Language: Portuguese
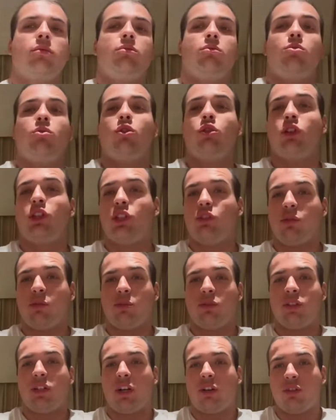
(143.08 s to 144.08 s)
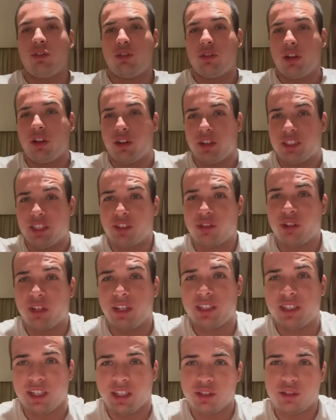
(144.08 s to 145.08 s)
Bom, gente, vamos lá continuar com as
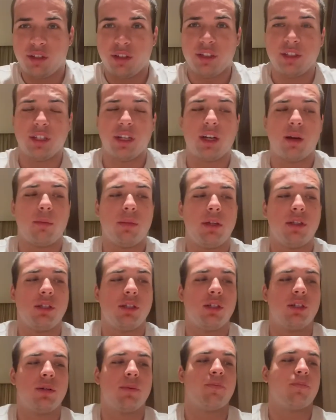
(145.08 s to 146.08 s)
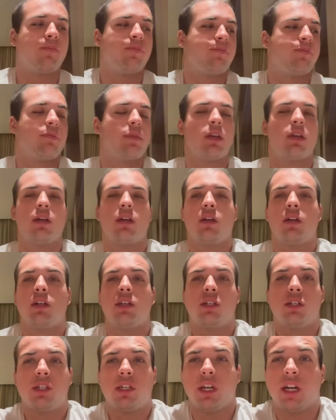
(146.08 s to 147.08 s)
atualizações. Acabei de
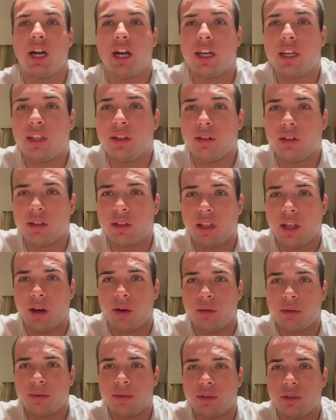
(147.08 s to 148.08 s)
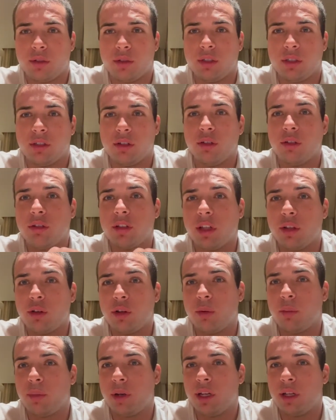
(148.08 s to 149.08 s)
chegar aqui no hotel, estou em São José do
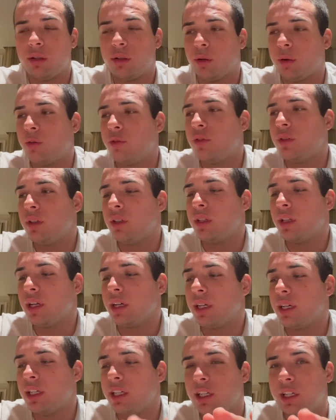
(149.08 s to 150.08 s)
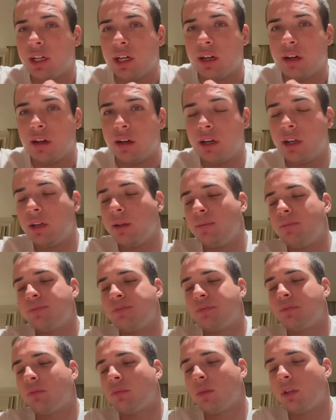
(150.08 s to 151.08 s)
Rio Preto, fui na clínica agora
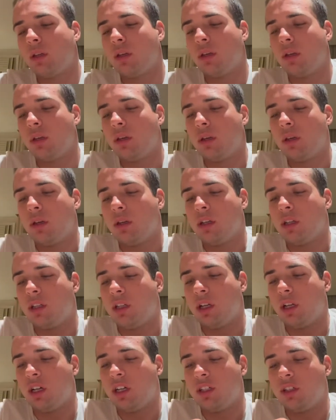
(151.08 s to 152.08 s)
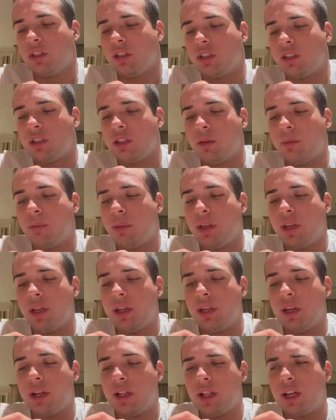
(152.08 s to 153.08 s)
a JC
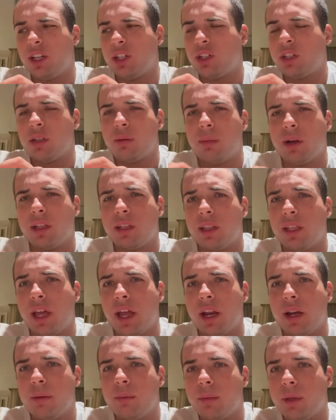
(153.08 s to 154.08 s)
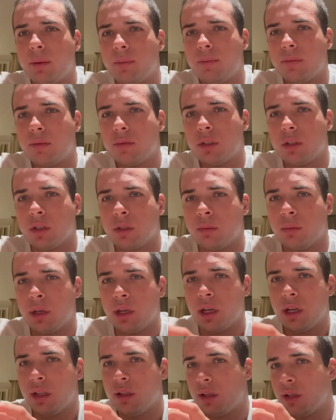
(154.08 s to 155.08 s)
Pereira, ela acho que chama Derme, se eu não me
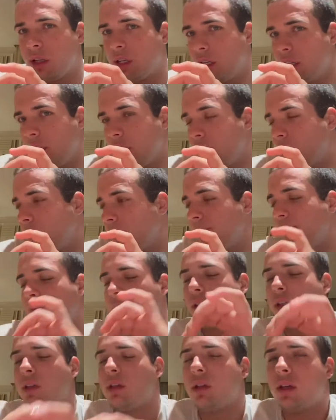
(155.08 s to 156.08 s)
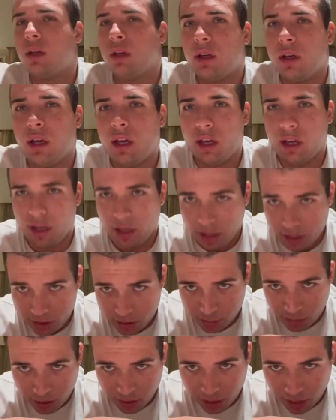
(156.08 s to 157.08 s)
engano, a clínica.
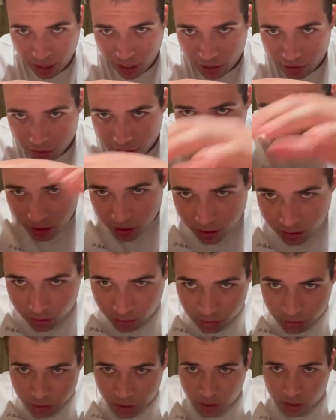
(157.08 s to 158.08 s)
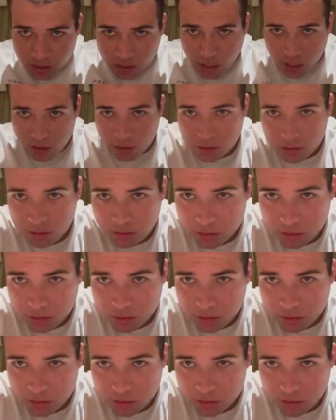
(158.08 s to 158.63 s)
Eles marcaram aqui o desenho